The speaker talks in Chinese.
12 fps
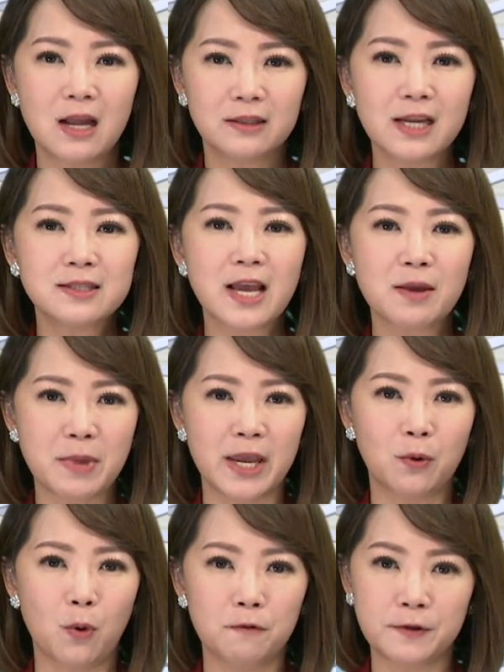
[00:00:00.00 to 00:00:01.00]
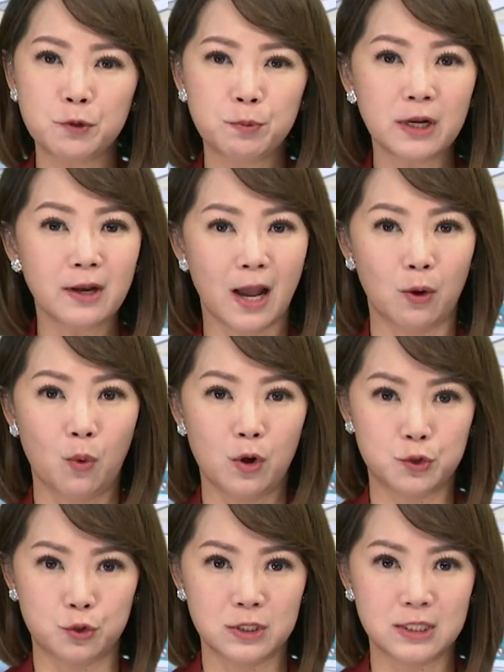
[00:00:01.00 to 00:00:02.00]
但在美国、菲律宾两国
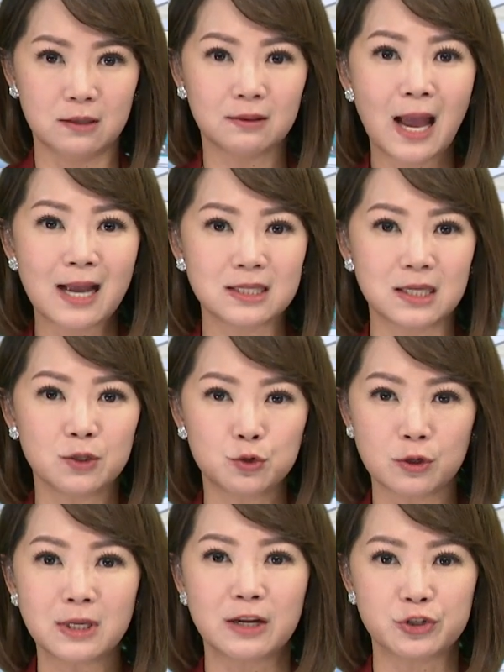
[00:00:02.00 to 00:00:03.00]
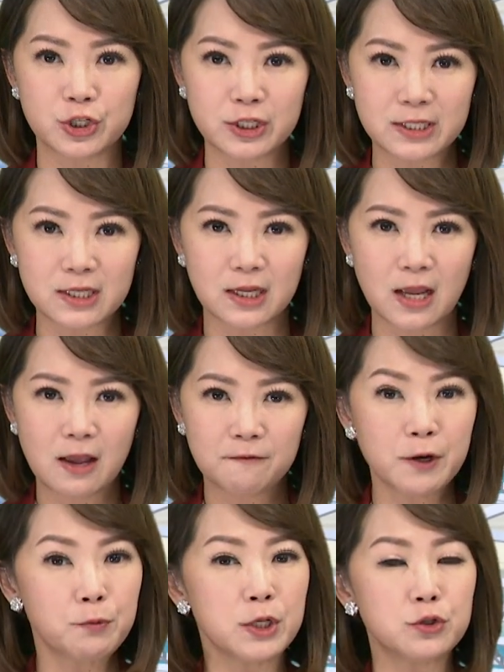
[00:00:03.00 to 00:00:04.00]
举行大型军演之际，
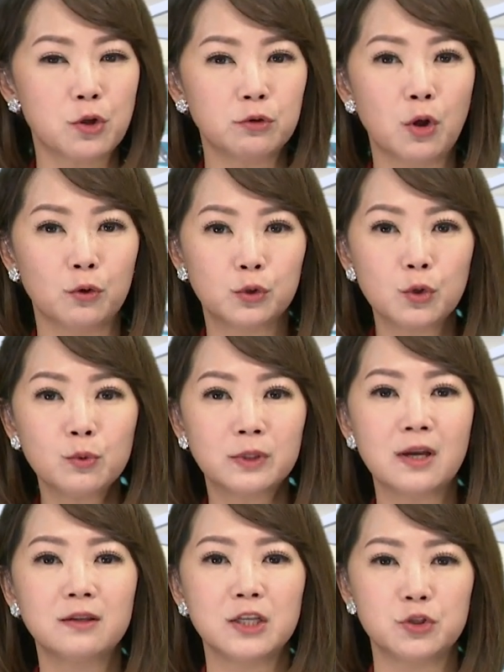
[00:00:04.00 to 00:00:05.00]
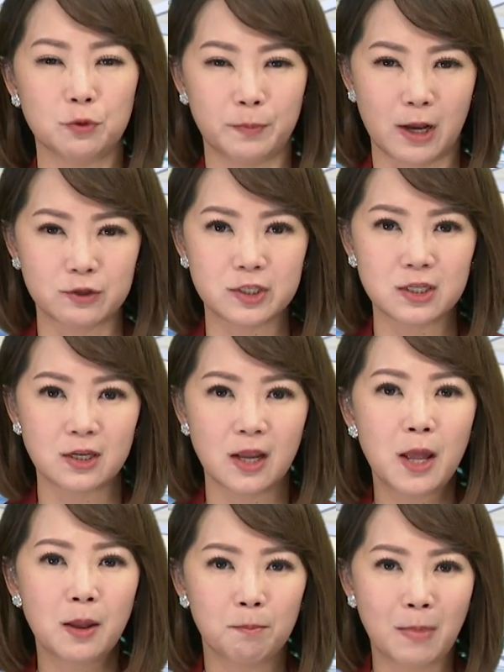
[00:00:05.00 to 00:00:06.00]
菲律宾总统杜特地就表示，
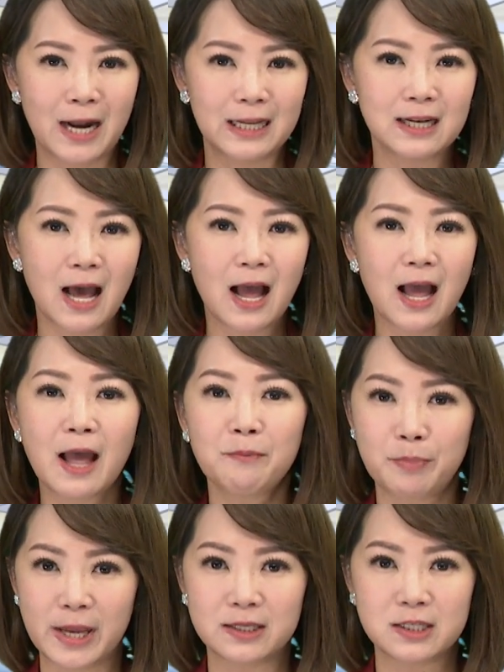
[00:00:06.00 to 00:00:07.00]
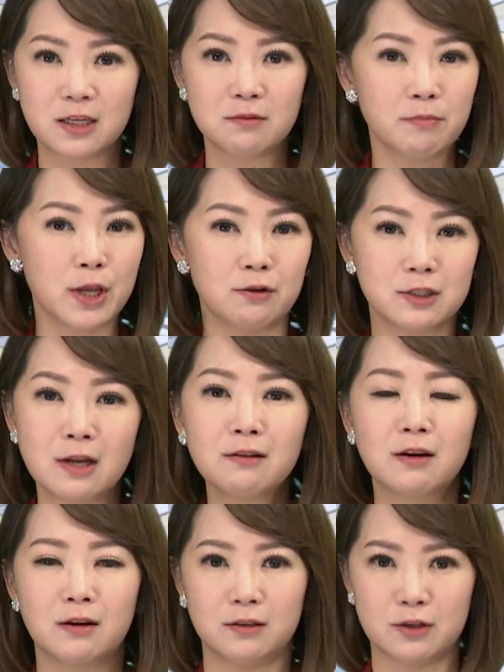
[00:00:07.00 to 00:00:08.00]
马尼拉和北京没有任
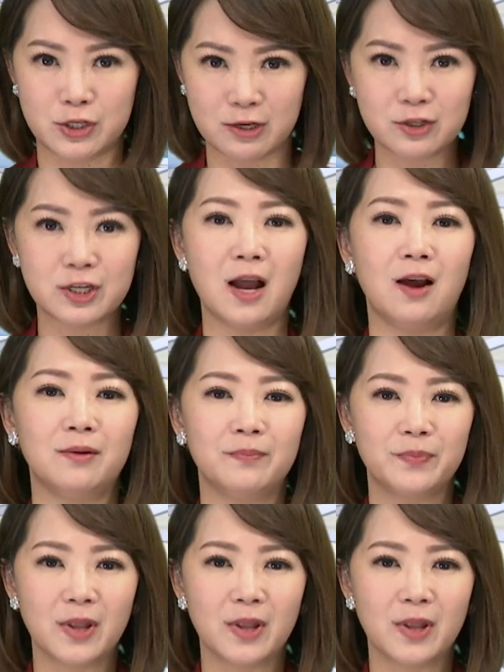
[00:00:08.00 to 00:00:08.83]
何的争吵。